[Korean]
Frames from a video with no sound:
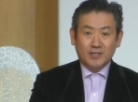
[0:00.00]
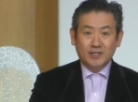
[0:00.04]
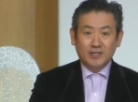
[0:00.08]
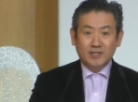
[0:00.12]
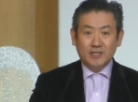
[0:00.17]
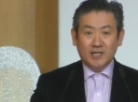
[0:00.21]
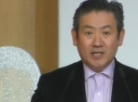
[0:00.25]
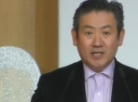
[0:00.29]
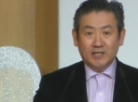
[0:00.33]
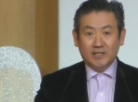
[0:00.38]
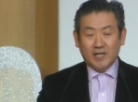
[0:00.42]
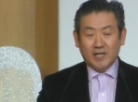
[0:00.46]

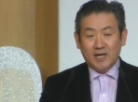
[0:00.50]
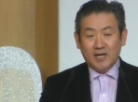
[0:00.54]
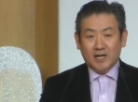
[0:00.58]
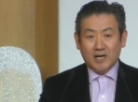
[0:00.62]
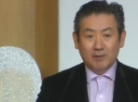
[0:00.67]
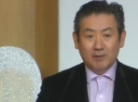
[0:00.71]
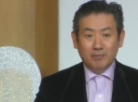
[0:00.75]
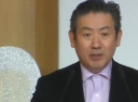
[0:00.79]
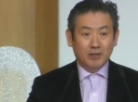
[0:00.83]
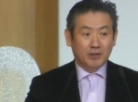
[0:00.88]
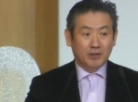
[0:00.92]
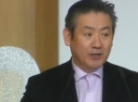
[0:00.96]
천사가
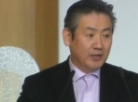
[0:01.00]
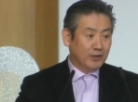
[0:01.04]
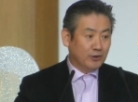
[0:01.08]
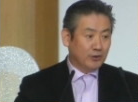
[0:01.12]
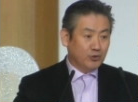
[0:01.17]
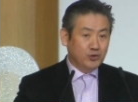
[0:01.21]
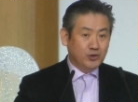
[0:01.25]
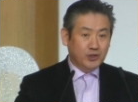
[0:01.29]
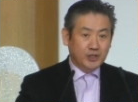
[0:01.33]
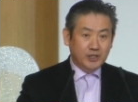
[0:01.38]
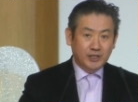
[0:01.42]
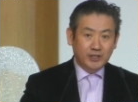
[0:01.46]
타락하면
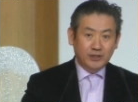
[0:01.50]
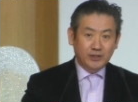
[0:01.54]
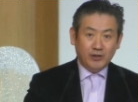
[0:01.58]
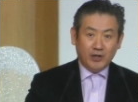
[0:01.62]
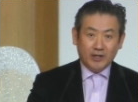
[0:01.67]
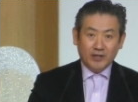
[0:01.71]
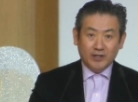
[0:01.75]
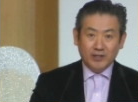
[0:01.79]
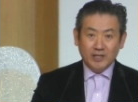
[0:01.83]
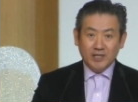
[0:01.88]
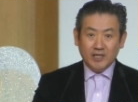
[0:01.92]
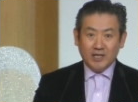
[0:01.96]
귀신이
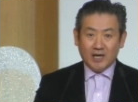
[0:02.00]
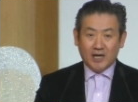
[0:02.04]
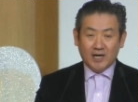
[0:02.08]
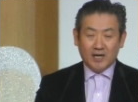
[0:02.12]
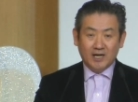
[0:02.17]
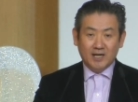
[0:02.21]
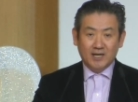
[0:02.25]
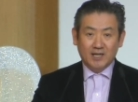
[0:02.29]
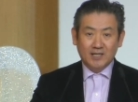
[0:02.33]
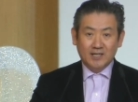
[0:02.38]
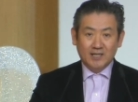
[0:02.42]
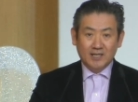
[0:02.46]
된
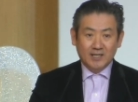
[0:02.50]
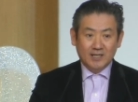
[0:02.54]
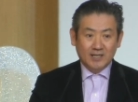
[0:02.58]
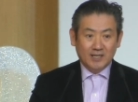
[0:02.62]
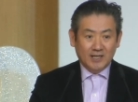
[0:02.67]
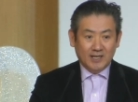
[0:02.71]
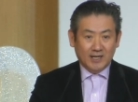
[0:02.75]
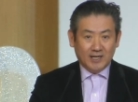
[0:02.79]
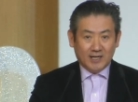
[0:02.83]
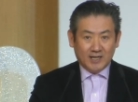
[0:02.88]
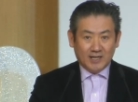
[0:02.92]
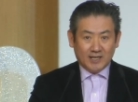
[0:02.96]
거니까.
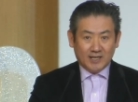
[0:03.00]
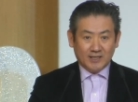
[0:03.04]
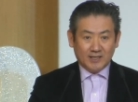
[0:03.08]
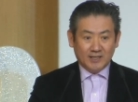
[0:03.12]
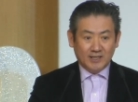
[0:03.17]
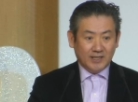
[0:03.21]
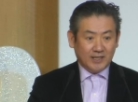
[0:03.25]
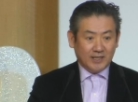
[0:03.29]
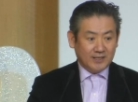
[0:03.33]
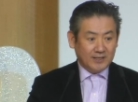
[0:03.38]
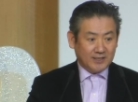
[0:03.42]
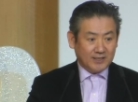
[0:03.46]
아,
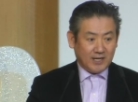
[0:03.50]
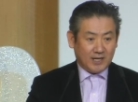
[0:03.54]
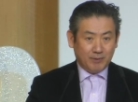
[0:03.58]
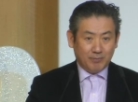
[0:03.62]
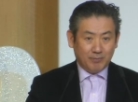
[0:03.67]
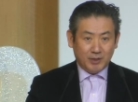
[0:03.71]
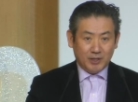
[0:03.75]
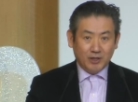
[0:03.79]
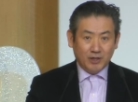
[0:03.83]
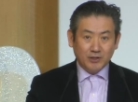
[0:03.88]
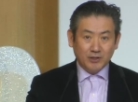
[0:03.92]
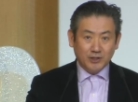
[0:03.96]
그러니까
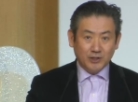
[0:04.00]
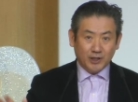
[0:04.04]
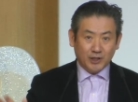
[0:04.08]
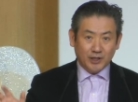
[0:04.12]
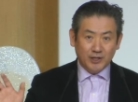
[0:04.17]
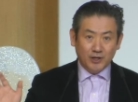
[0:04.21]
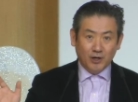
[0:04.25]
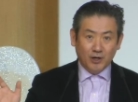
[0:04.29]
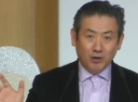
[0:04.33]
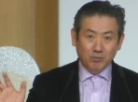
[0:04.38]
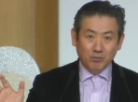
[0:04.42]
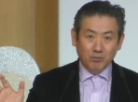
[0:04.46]
사람이
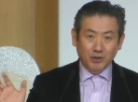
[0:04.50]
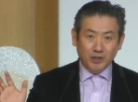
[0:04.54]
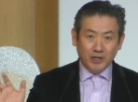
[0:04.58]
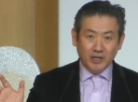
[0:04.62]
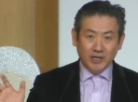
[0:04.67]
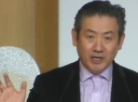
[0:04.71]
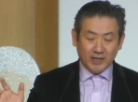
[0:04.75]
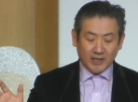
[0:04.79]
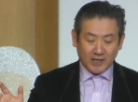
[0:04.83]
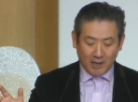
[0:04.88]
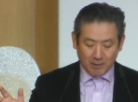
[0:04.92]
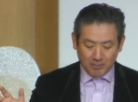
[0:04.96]
영적인
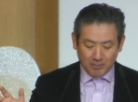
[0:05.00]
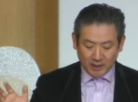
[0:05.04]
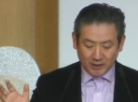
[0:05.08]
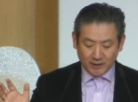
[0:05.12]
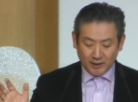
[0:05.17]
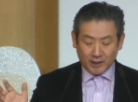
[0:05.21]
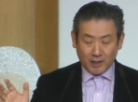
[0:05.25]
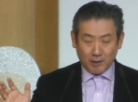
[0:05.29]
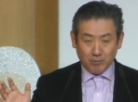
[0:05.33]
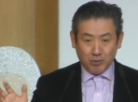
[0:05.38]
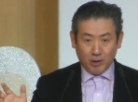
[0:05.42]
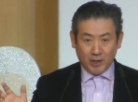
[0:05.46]
영물이니까 아마
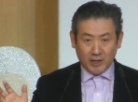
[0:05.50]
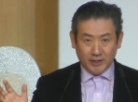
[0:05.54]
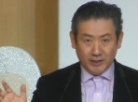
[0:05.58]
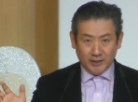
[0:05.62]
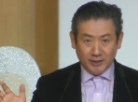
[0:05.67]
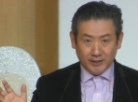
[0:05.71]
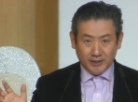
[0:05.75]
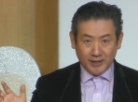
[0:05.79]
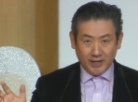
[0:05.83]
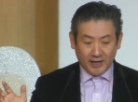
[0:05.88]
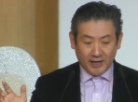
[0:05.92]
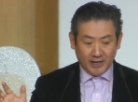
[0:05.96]
그렇게
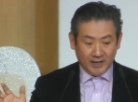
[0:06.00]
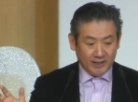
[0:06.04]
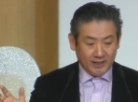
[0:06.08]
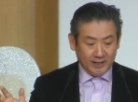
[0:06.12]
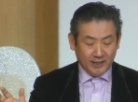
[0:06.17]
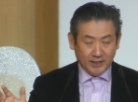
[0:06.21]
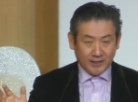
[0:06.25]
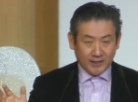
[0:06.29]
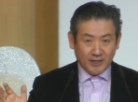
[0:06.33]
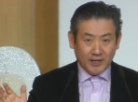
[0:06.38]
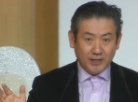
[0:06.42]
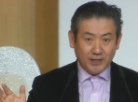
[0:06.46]
보았는데
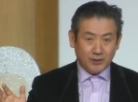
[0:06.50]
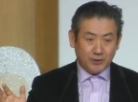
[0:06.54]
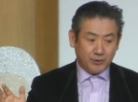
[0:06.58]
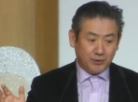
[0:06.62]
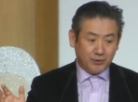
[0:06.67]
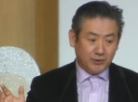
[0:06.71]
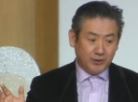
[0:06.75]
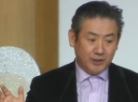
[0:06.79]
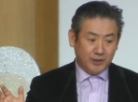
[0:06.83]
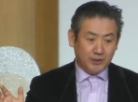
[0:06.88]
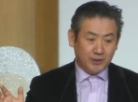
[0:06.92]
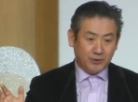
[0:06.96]

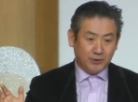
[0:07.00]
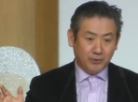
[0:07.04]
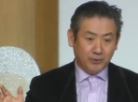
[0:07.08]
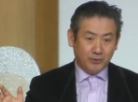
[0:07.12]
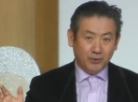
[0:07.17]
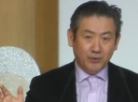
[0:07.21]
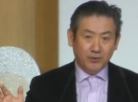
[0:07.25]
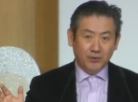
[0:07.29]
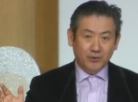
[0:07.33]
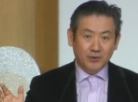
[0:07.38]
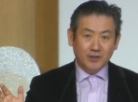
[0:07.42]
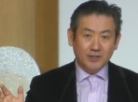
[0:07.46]
예수
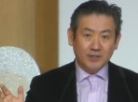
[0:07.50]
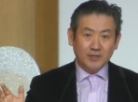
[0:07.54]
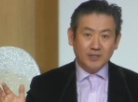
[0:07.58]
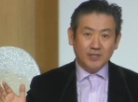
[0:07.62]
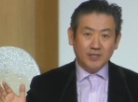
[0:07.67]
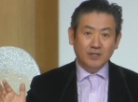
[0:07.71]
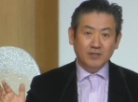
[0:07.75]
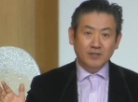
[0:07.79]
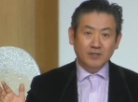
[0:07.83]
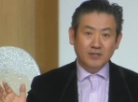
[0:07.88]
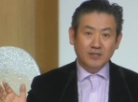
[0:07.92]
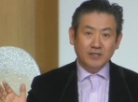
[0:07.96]
그리스도도
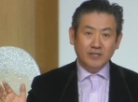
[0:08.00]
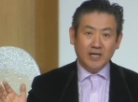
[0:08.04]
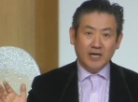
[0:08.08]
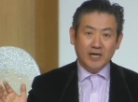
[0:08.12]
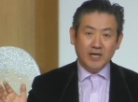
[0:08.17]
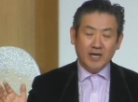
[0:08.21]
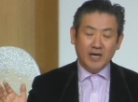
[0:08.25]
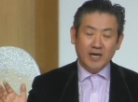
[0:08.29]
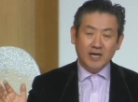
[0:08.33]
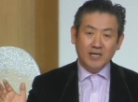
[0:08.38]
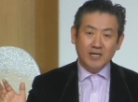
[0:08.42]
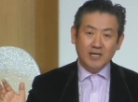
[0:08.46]

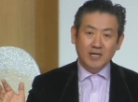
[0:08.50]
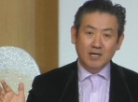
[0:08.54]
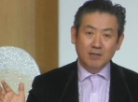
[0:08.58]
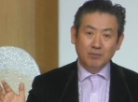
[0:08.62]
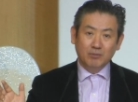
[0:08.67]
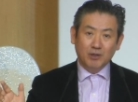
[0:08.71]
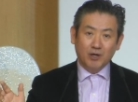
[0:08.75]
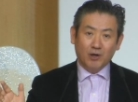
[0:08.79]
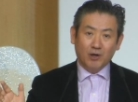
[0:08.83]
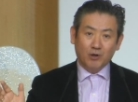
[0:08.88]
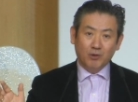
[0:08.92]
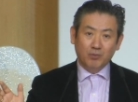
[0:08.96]
천사의
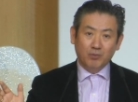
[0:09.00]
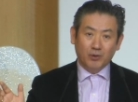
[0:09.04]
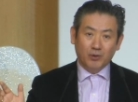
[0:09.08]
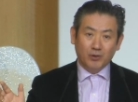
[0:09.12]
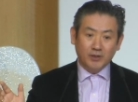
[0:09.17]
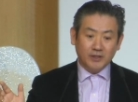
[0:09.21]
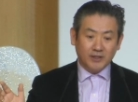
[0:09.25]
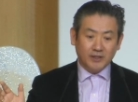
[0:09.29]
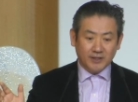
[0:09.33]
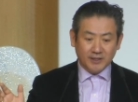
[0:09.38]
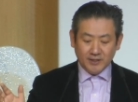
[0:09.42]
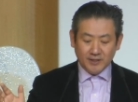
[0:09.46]
일부라고
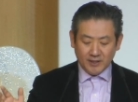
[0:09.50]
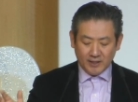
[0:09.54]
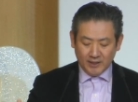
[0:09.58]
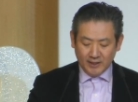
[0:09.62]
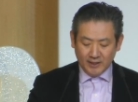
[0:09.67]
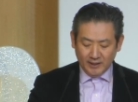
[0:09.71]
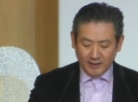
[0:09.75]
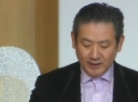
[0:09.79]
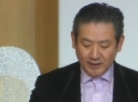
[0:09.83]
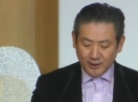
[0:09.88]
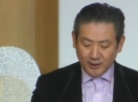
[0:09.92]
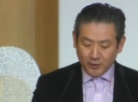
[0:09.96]
보는 그런
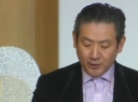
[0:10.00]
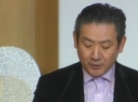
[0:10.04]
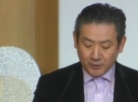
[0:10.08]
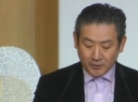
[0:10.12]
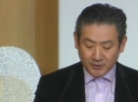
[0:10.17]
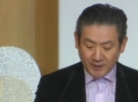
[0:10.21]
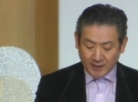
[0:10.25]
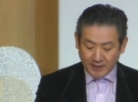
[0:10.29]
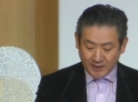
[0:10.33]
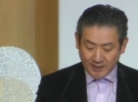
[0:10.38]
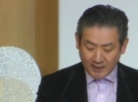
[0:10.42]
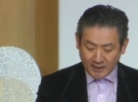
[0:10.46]

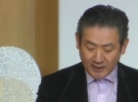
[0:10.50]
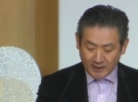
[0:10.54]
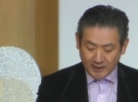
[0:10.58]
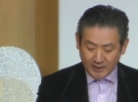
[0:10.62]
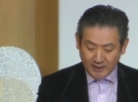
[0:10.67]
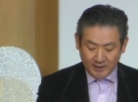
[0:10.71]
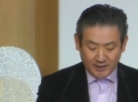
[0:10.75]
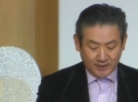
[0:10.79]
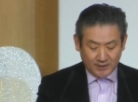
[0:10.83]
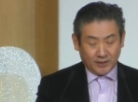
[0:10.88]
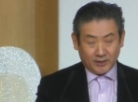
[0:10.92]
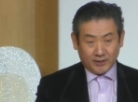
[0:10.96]
이교적
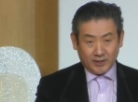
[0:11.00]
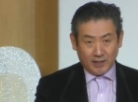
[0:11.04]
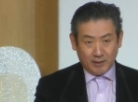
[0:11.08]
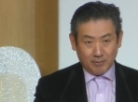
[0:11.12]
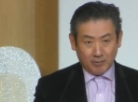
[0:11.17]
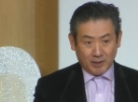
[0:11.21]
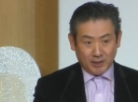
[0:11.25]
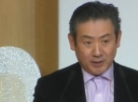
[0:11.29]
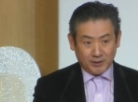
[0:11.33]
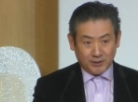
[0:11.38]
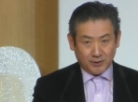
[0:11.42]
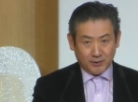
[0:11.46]
사상이 있었다
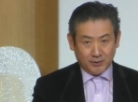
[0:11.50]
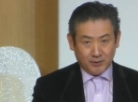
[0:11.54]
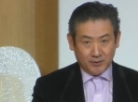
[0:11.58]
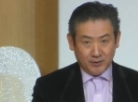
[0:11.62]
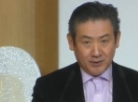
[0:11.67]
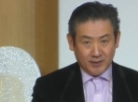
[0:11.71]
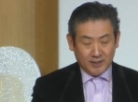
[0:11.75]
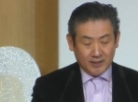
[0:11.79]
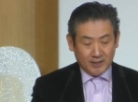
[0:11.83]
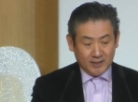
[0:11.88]
이 말이죠.